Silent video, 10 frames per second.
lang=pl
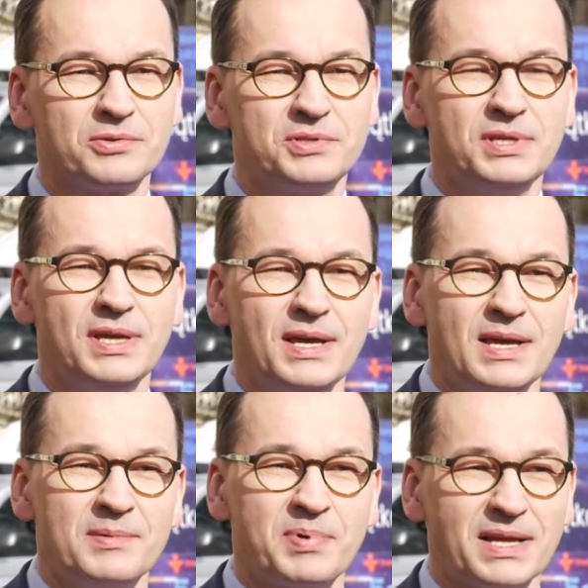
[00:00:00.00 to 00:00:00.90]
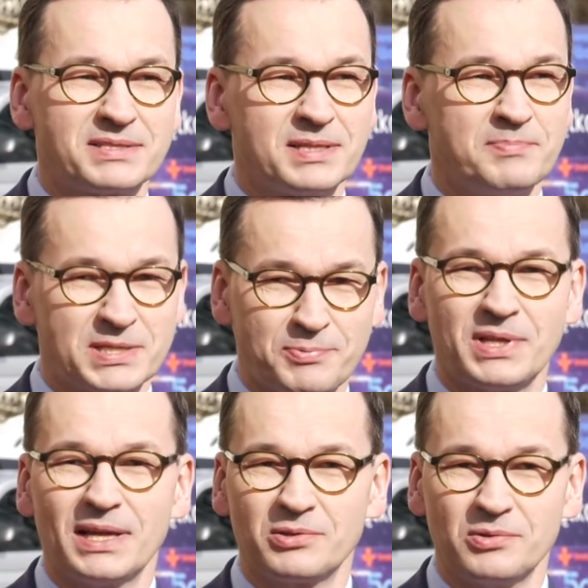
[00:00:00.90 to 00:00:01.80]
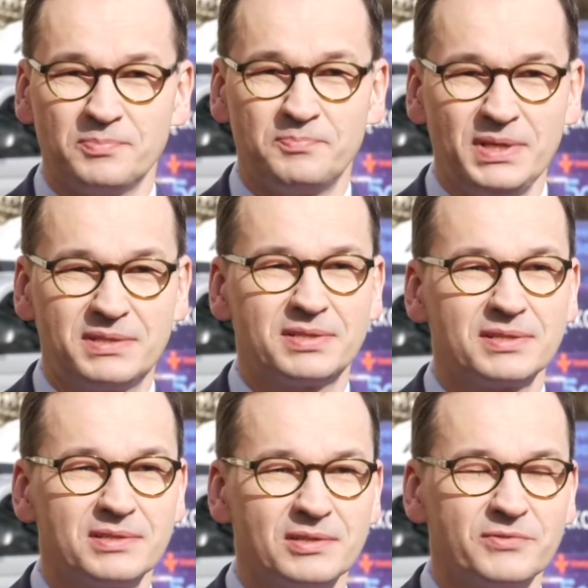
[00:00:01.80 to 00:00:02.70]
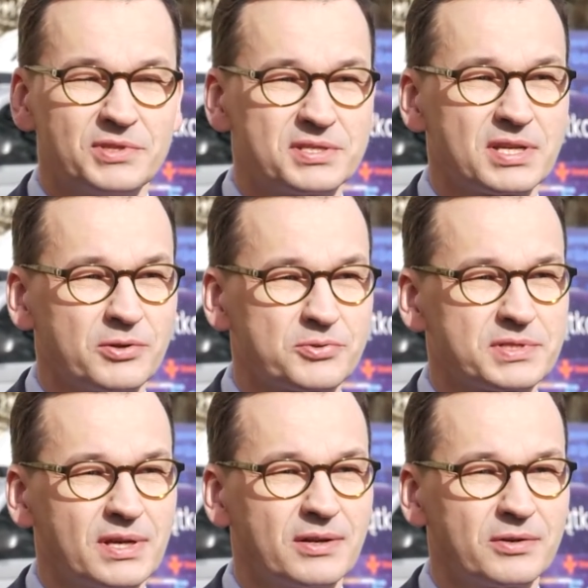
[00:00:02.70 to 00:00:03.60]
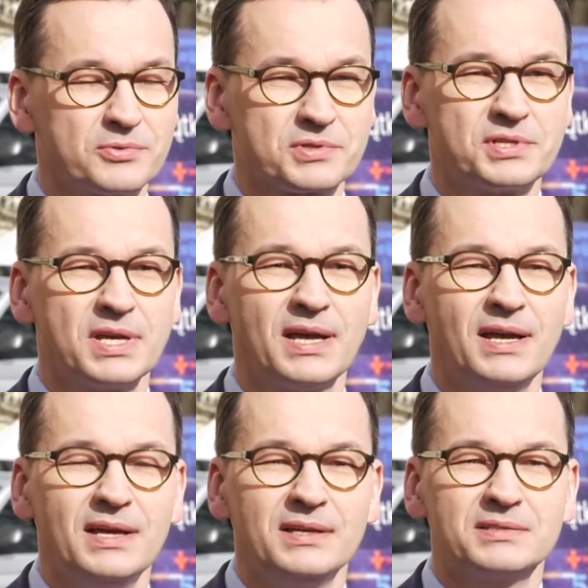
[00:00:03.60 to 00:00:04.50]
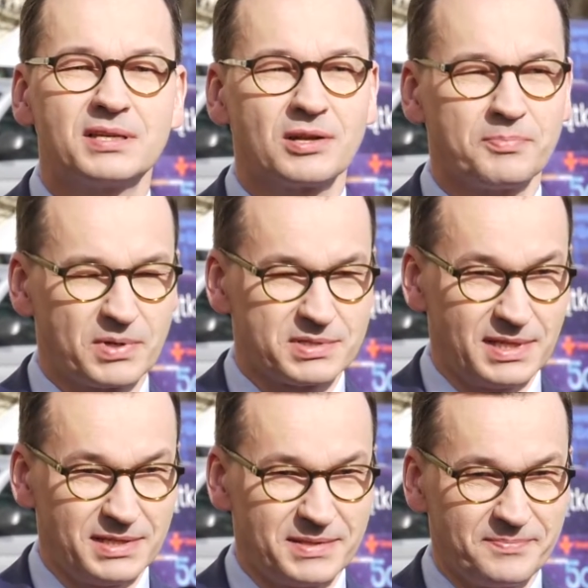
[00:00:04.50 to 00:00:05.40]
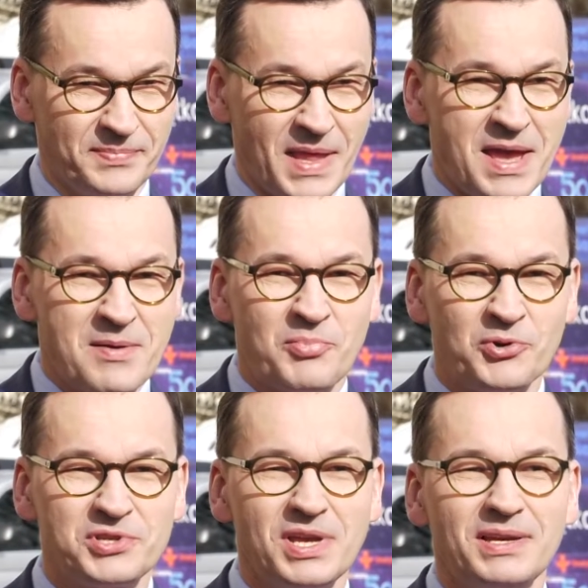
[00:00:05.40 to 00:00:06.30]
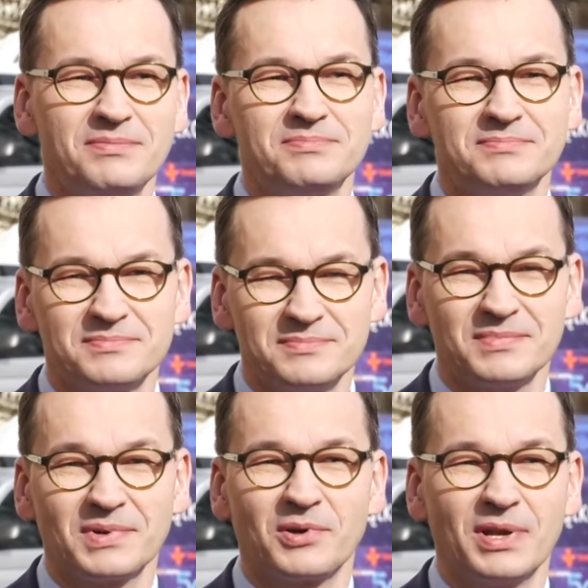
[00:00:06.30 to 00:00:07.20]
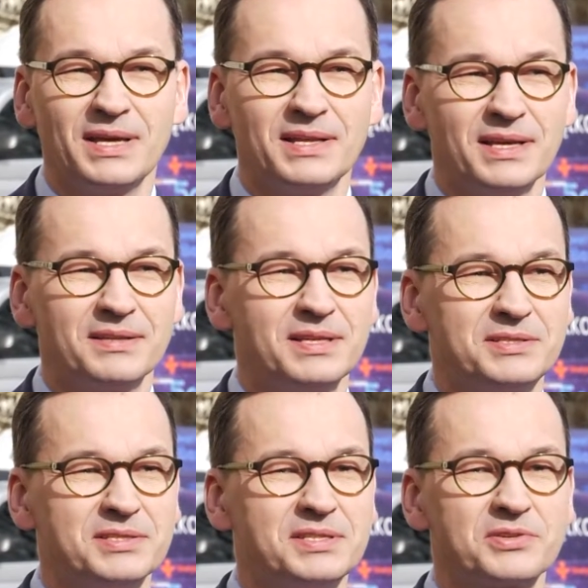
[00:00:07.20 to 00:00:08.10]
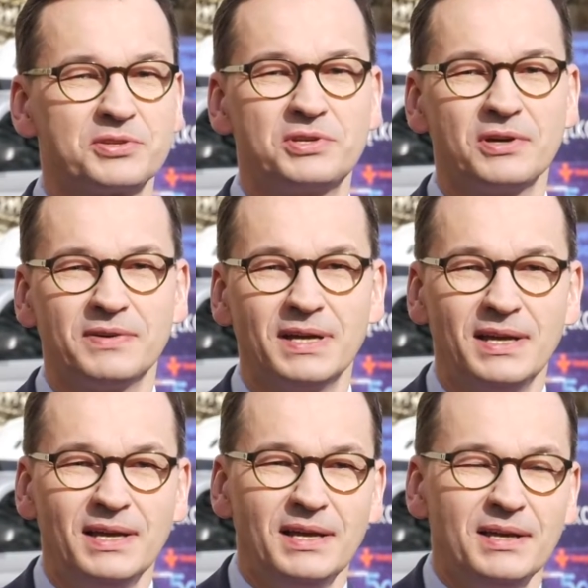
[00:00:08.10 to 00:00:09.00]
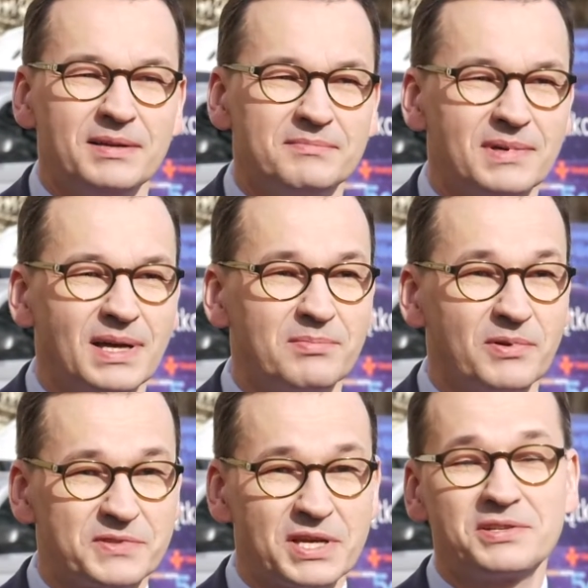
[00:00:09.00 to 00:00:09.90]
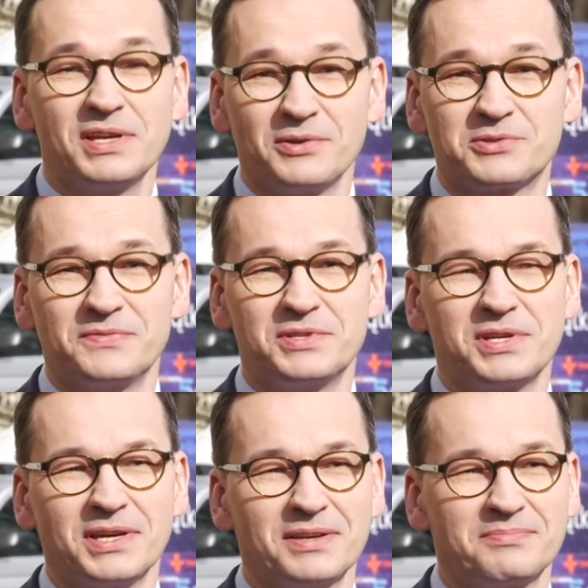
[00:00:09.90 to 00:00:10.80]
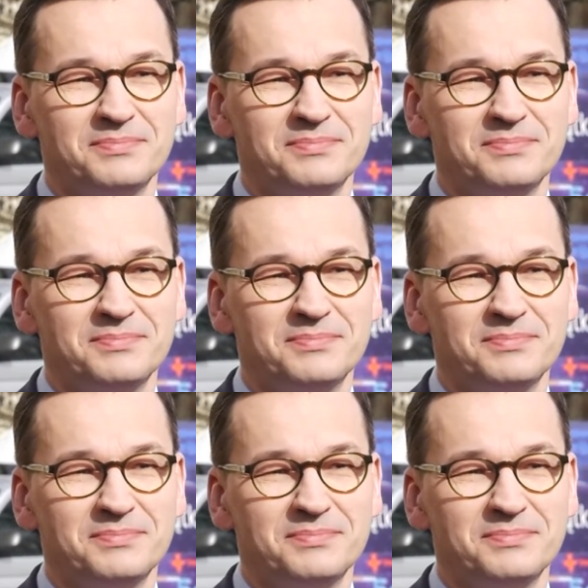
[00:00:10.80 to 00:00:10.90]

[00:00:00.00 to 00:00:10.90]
ludzi pracy bez podatku. PIT do 26 roku życia 0%. Później kolejne decyzje życiowe, albo wcześniej oczywiście e,